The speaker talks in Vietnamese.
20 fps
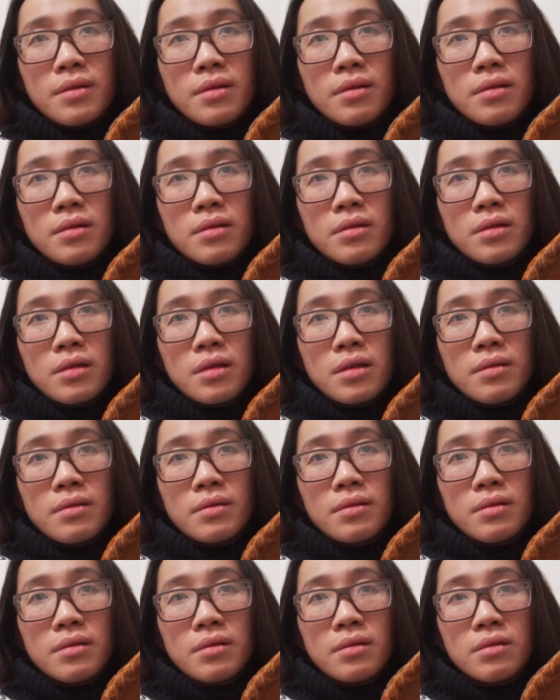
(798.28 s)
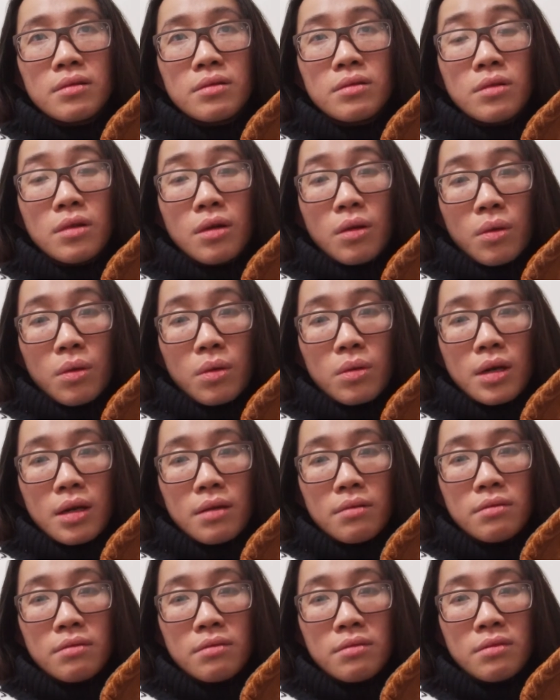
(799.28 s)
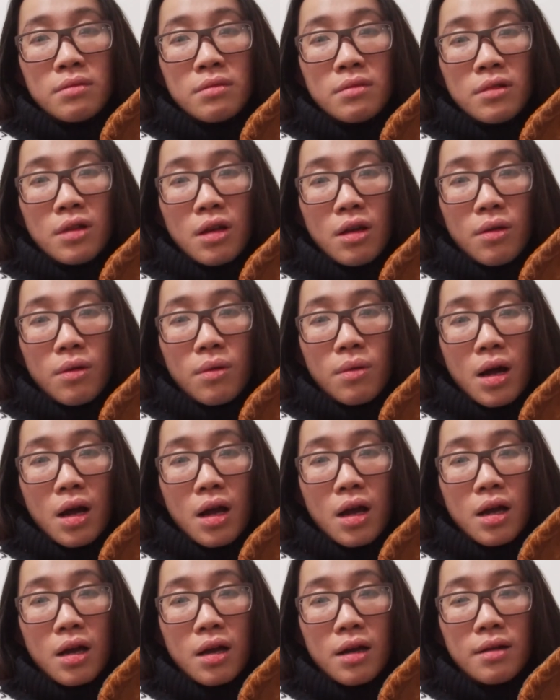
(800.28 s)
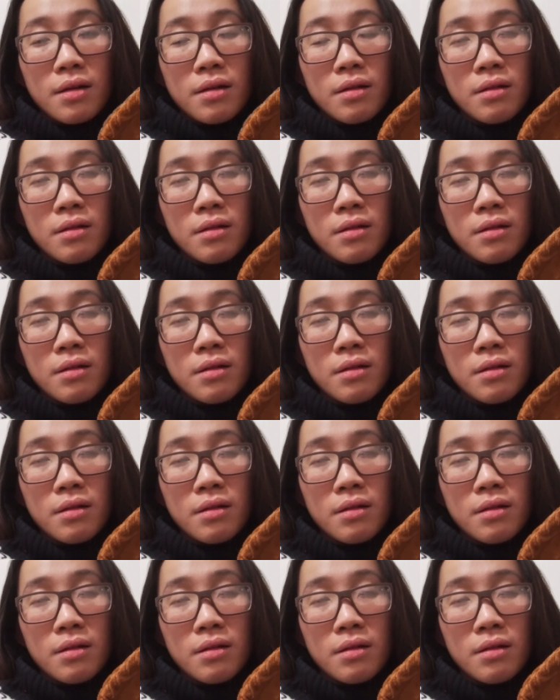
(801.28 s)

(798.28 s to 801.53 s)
ừ, trời ơi, nhiều quá à.